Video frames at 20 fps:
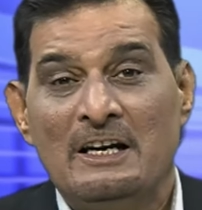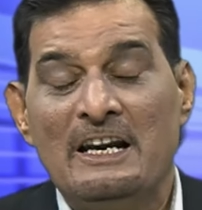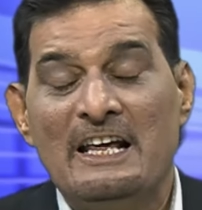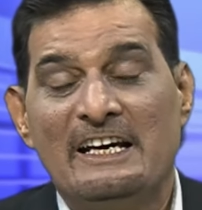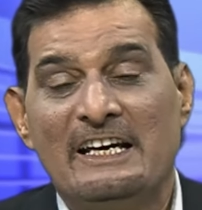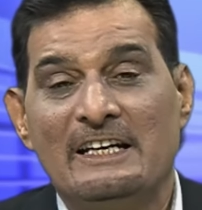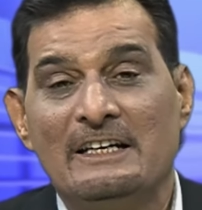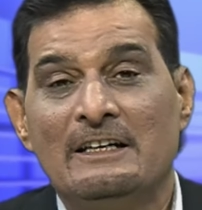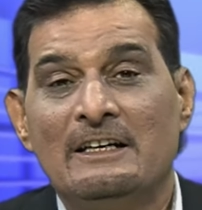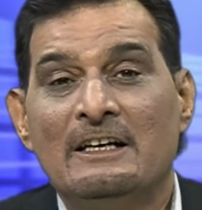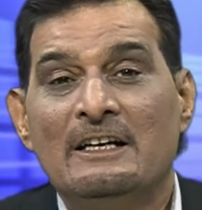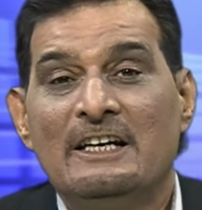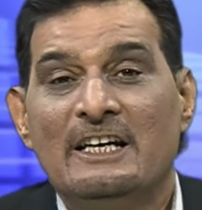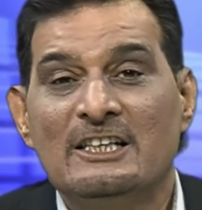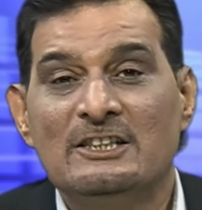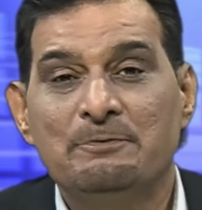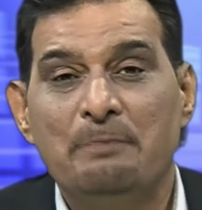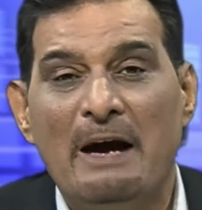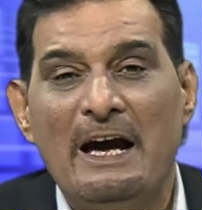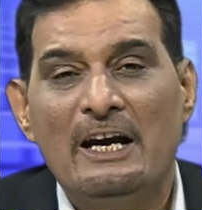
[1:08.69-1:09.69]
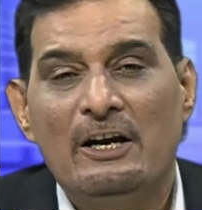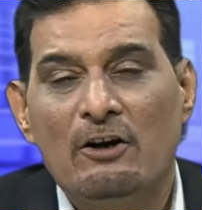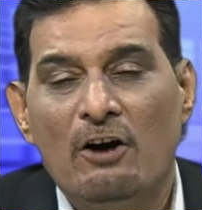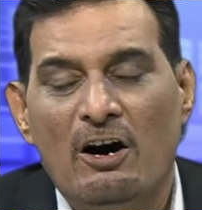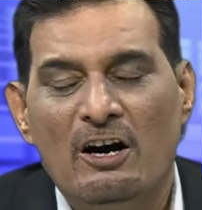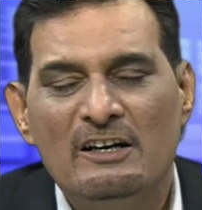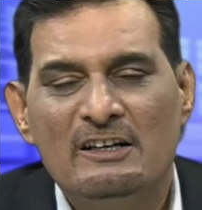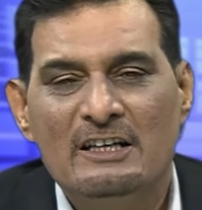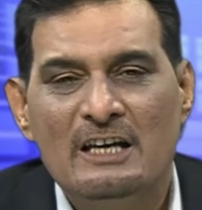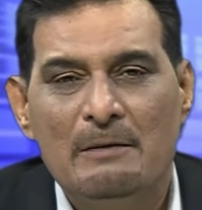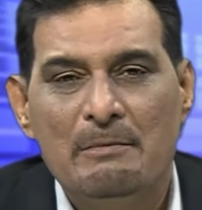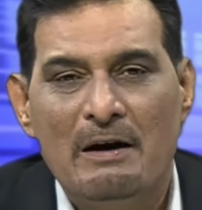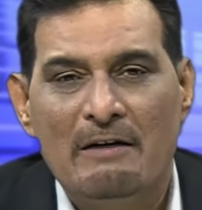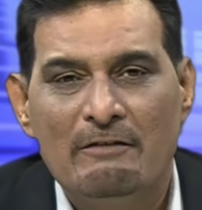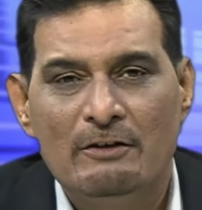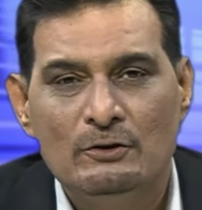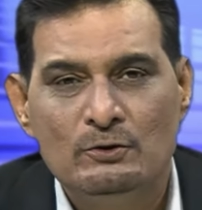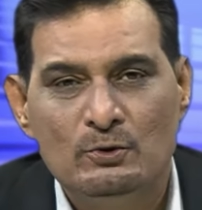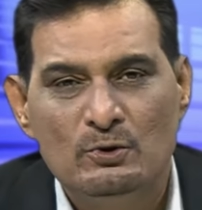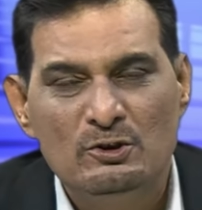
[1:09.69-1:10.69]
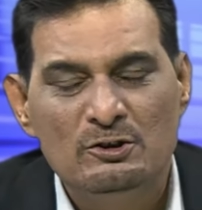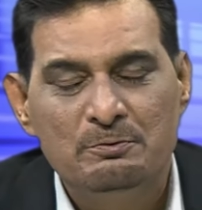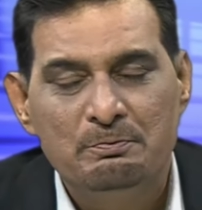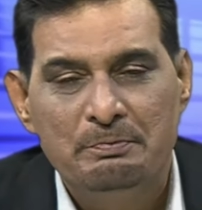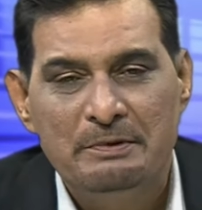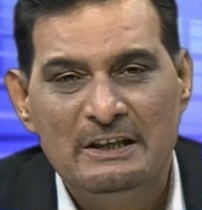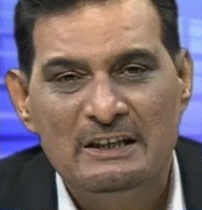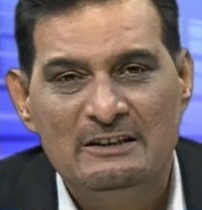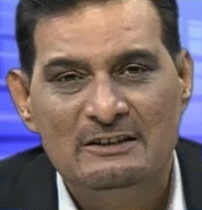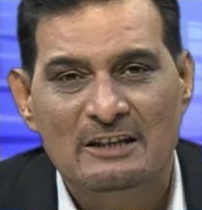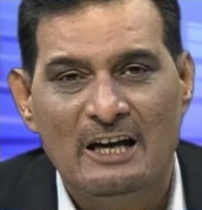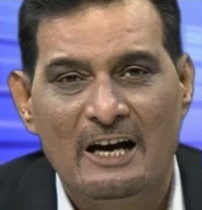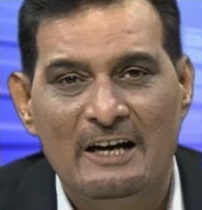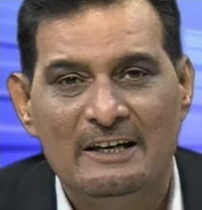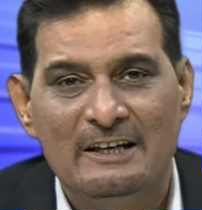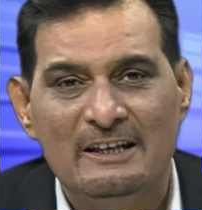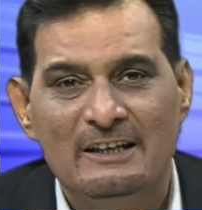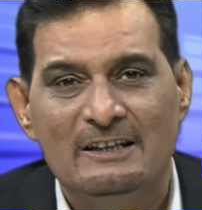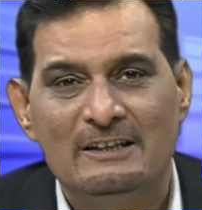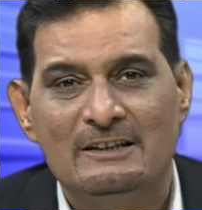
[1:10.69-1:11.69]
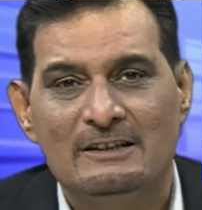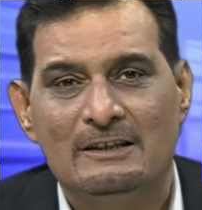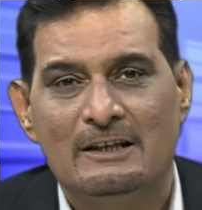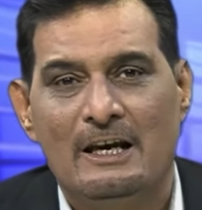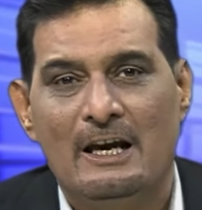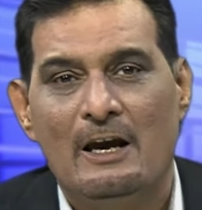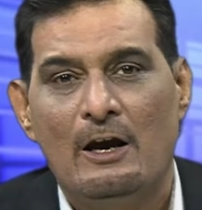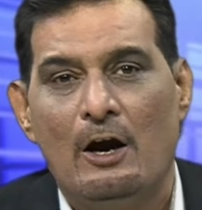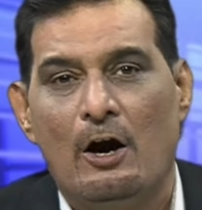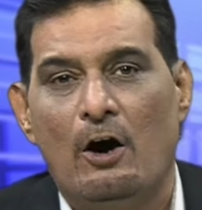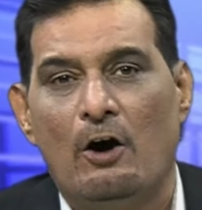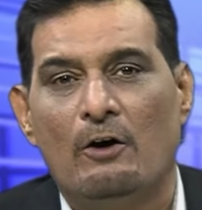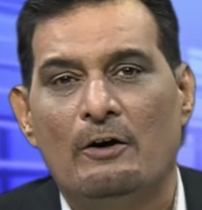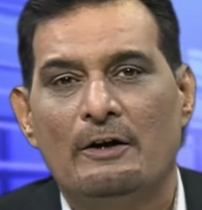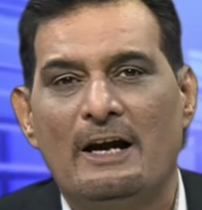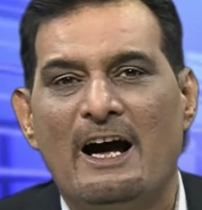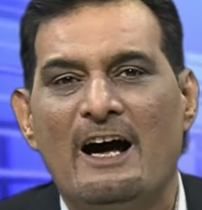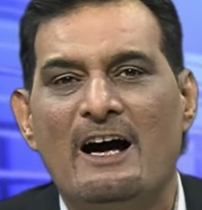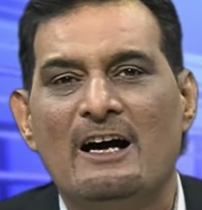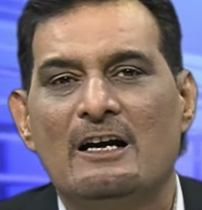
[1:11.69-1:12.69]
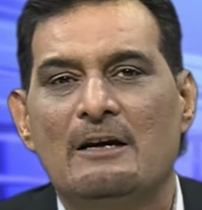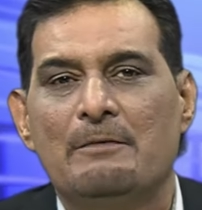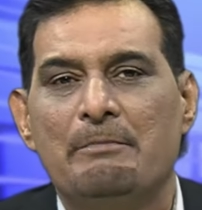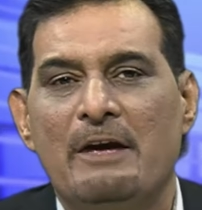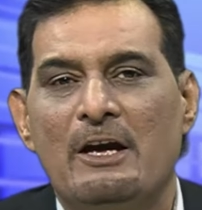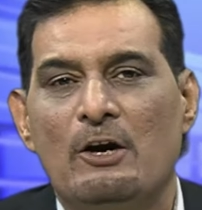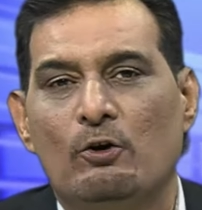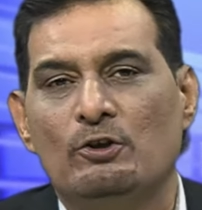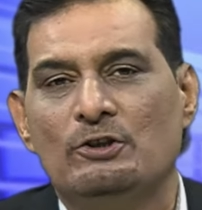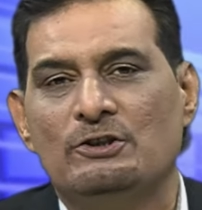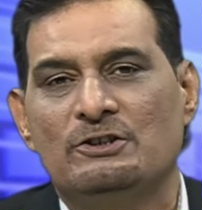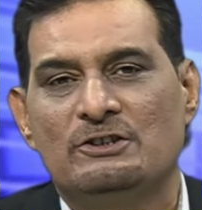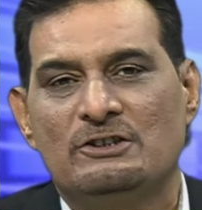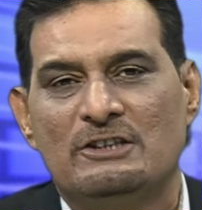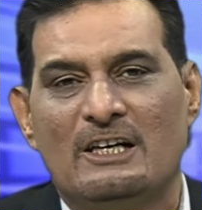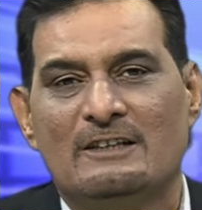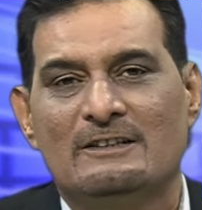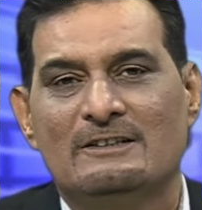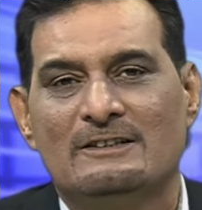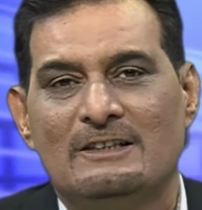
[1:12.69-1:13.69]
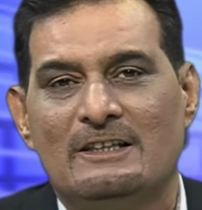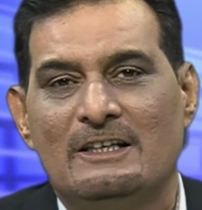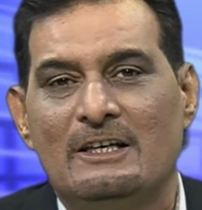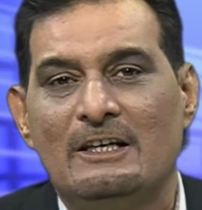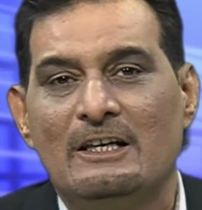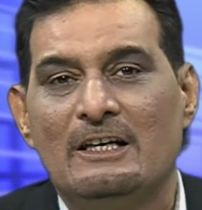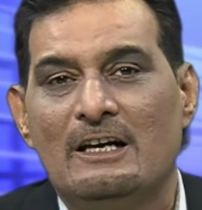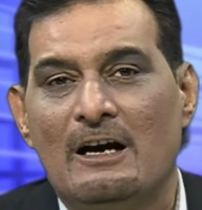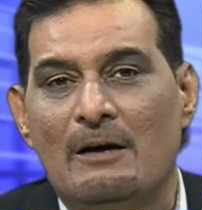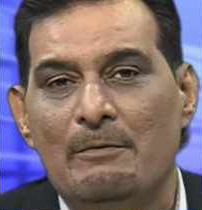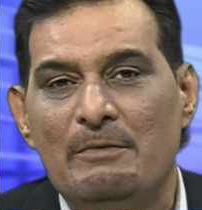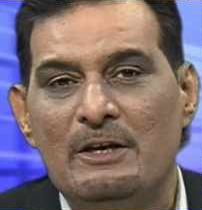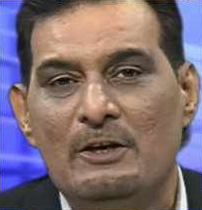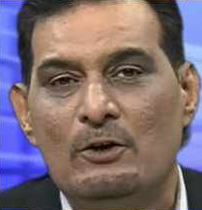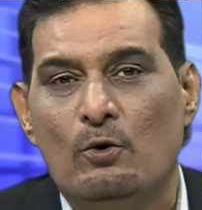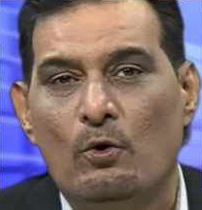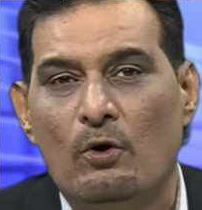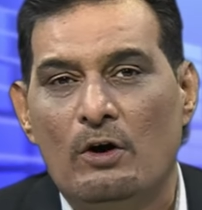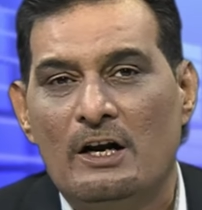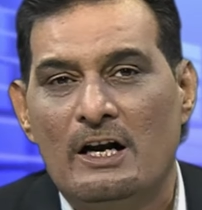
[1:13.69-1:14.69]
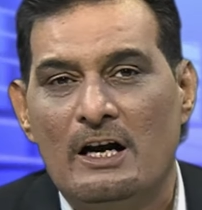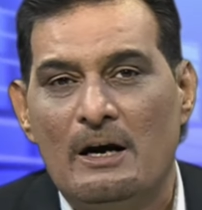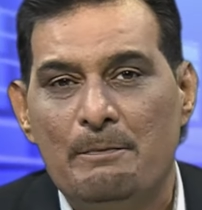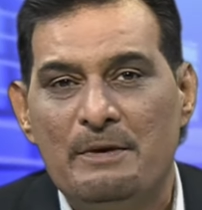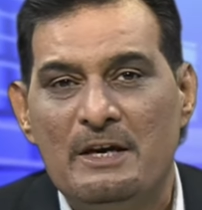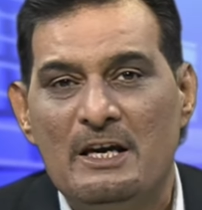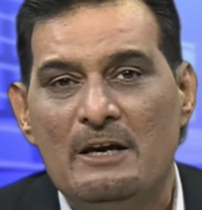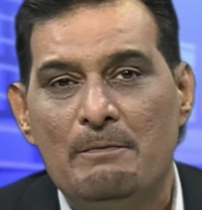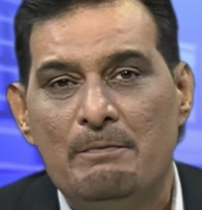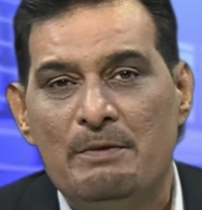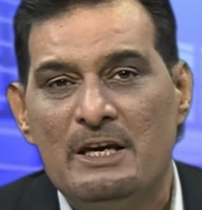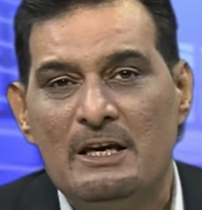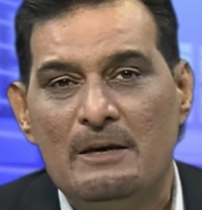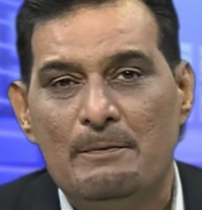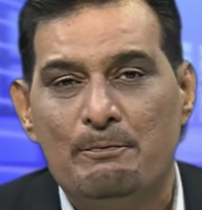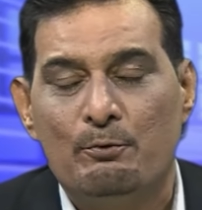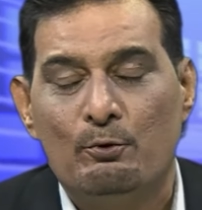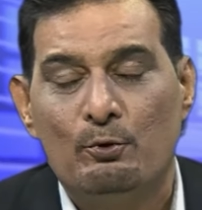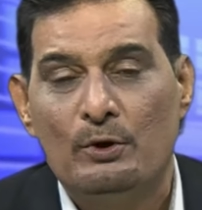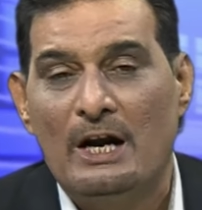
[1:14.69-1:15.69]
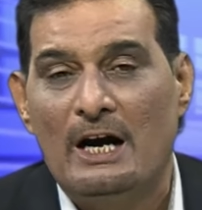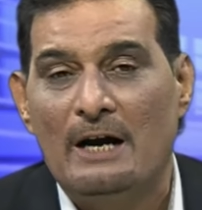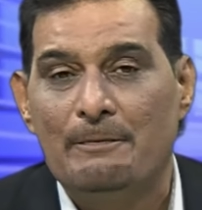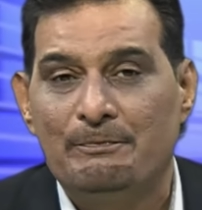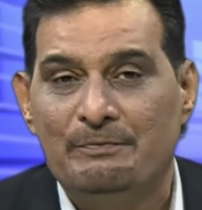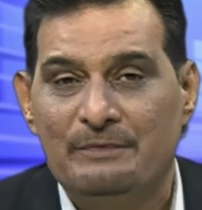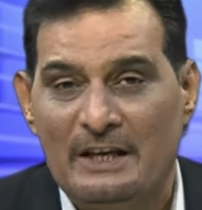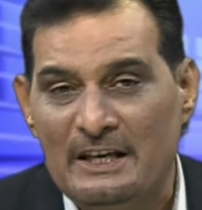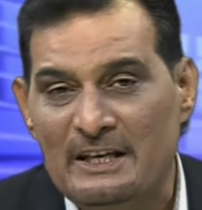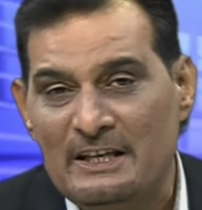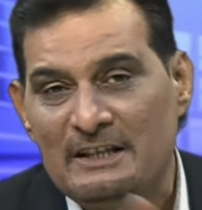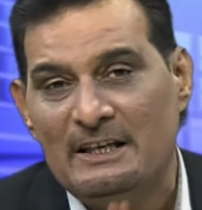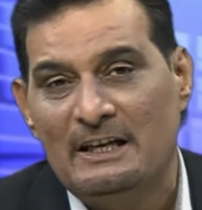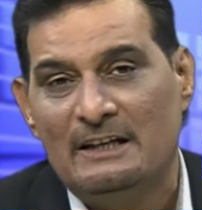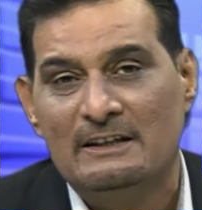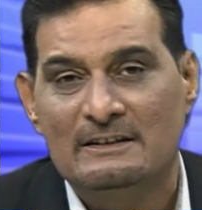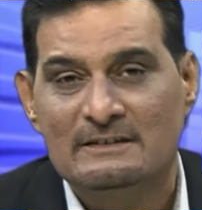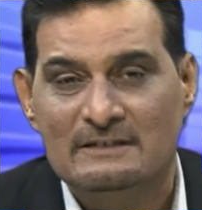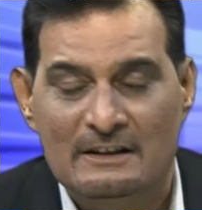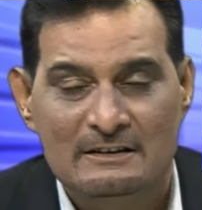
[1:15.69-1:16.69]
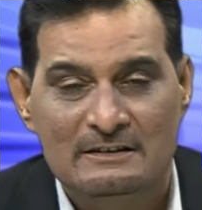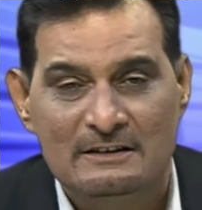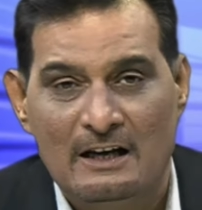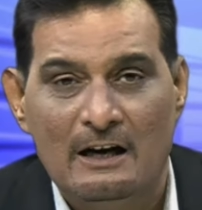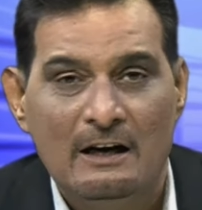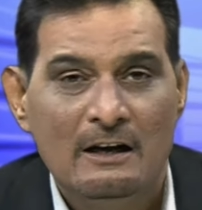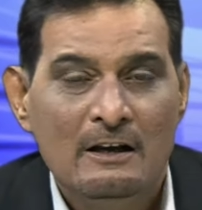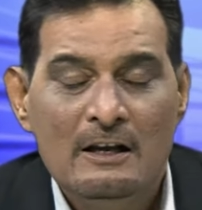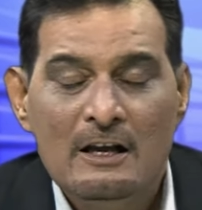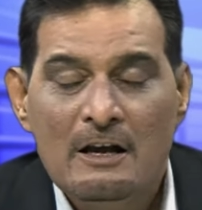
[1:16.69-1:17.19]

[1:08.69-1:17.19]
लेकिन इस बाइकॉट के बावजूद भी तारीख के औराफ में उस शख्स की कमी को कभी भी पूरा नहीं किया जा सकता